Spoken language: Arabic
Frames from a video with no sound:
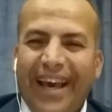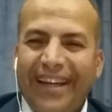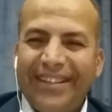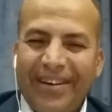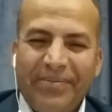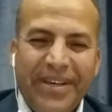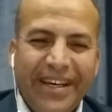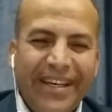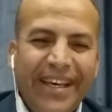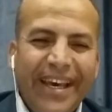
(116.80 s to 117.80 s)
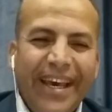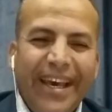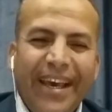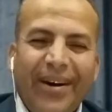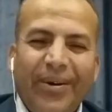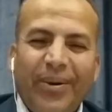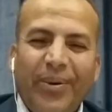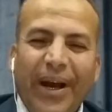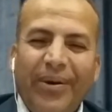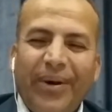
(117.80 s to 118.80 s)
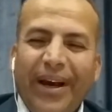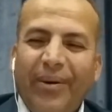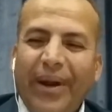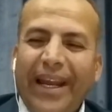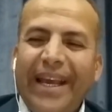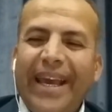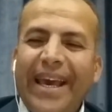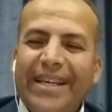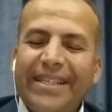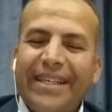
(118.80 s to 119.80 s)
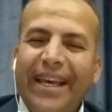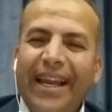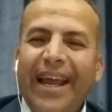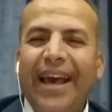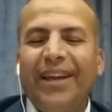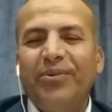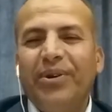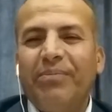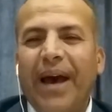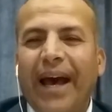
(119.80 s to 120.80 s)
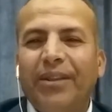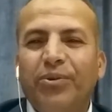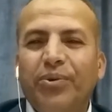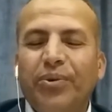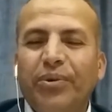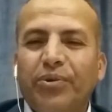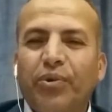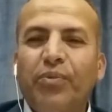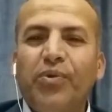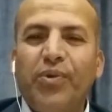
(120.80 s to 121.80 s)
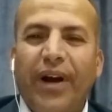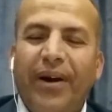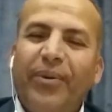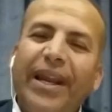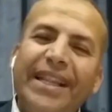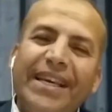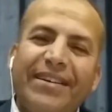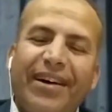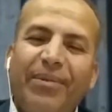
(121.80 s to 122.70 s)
يعني طبيعي والإنجاز إلى أنه يبقى عنده طموح ولديه